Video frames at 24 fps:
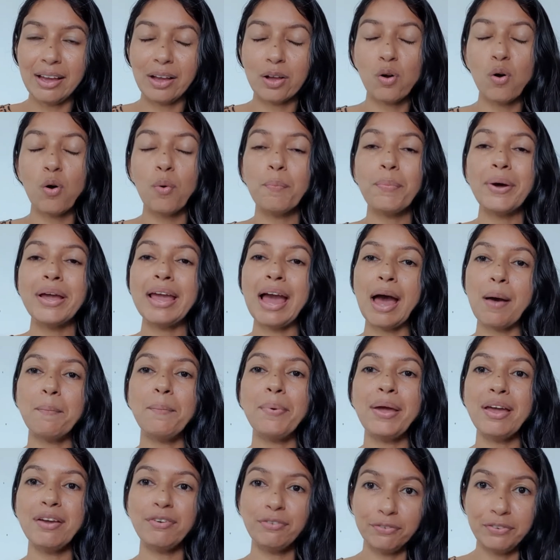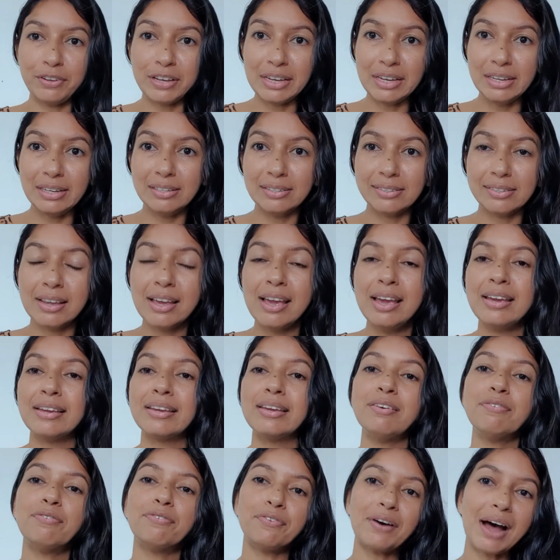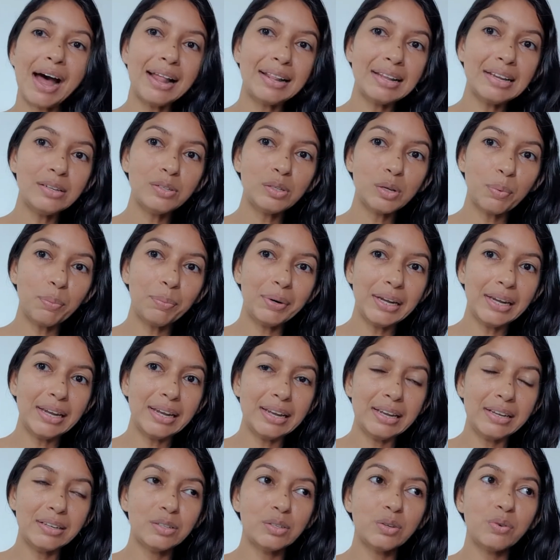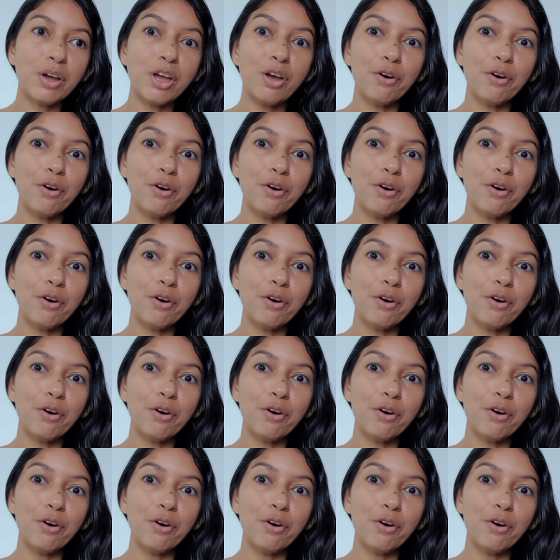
acompanhar perfis que falem sobre isso.